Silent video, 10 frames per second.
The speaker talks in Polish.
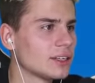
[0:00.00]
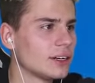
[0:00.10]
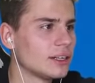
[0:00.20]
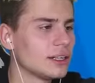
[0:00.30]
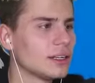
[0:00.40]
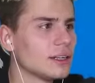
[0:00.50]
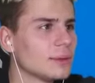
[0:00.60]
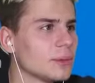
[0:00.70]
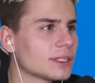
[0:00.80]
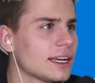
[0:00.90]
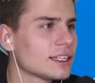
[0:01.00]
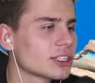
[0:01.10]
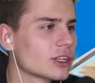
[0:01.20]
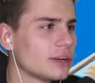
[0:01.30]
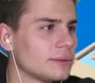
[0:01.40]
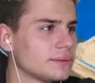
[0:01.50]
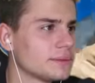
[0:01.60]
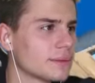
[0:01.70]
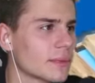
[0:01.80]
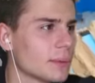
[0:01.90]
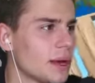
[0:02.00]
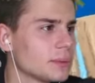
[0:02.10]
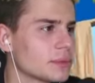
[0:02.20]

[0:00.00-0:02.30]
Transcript: takich to, mordeczko. Maszyn. Mam...